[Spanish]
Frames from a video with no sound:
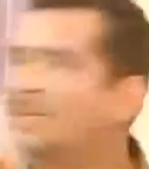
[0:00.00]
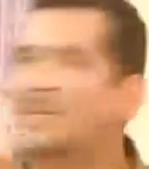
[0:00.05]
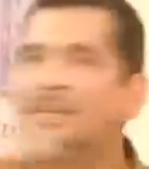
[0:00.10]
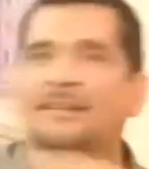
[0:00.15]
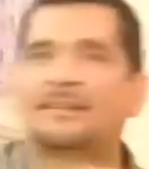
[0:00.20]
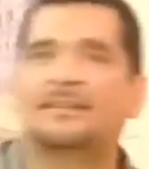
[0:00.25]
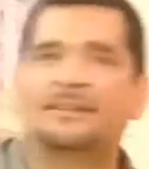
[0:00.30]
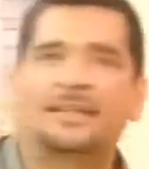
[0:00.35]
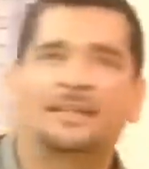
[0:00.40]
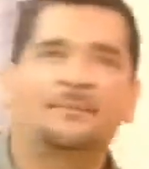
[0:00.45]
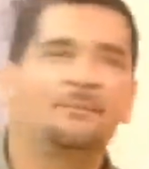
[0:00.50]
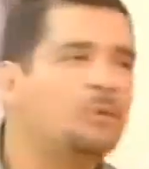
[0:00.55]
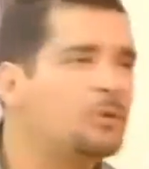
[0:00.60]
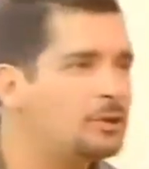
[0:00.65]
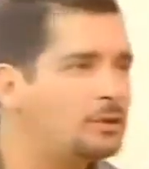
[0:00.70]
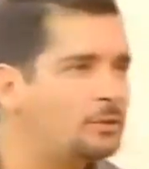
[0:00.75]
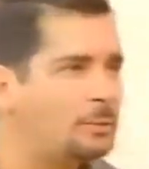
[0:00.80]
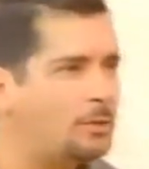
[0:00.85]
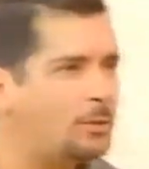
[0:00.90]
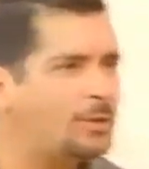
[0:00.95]
están en, de
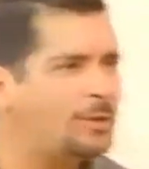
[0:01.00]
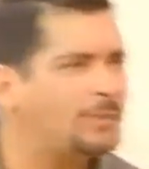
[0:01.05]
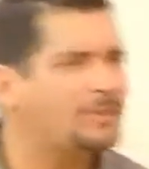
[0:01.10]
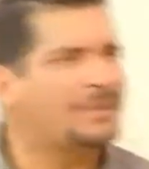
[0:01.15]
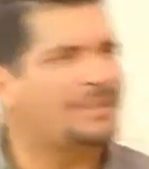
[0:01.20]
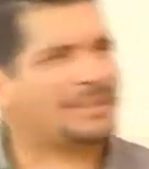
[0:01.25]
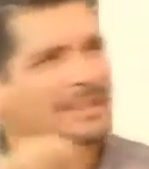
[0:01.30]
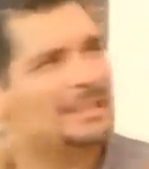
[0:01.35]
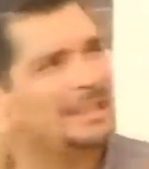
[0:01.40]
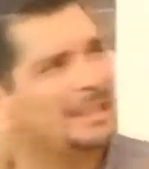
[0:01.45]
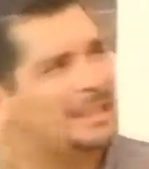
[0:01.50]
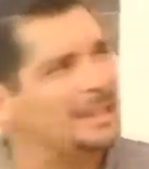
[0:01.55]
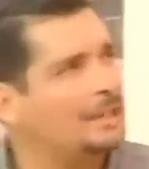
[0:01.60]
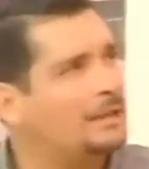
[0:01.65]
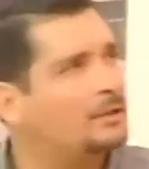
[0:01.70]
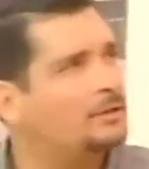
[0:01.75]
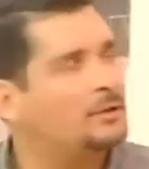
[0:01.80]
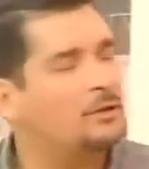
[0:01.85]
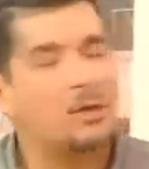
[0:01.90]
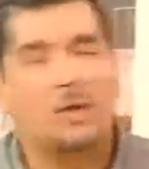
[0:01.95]
moda estos problemas
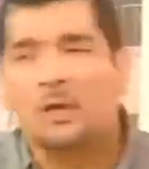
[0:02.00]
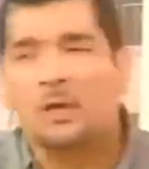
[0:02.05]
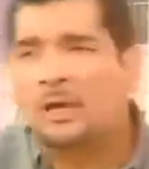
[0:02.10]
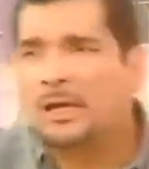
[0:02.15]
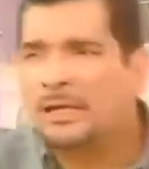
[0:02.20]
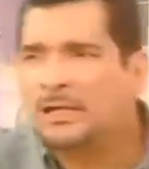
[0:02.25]
psíquicos y todo,